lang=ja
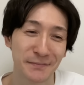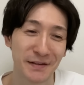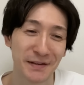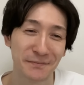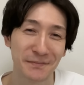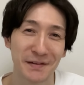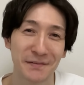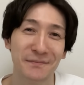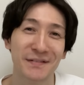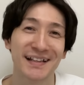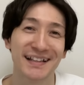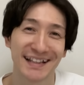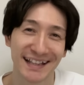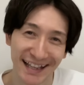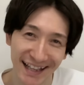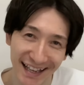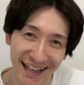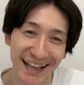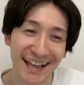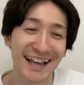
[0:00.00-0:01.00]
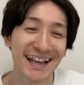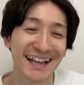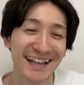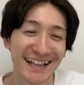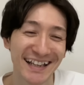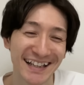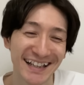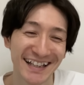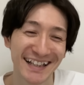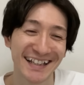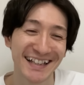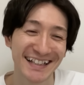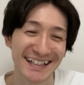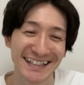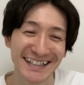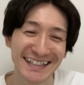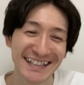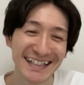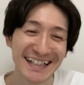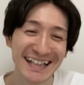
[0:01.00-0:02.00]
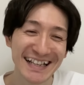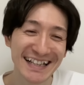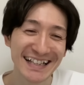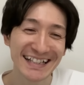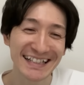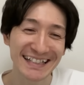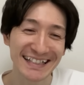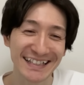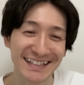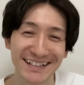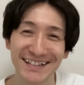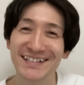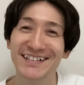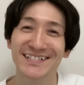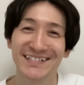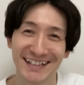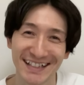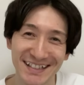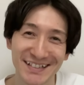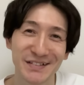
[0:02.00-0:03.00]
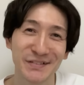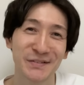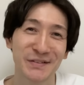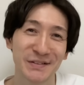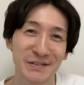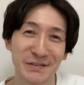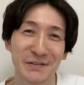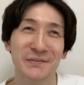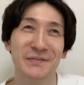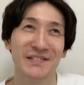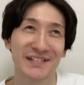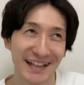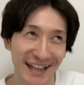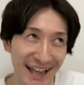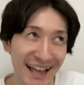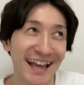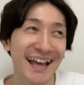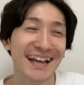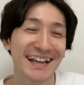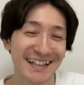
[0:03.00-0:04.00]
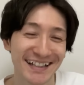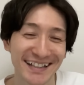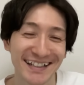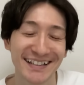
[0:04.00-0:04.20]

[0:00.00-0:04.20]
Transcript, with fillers: まあまあまあね。いるよね、そういう人もね。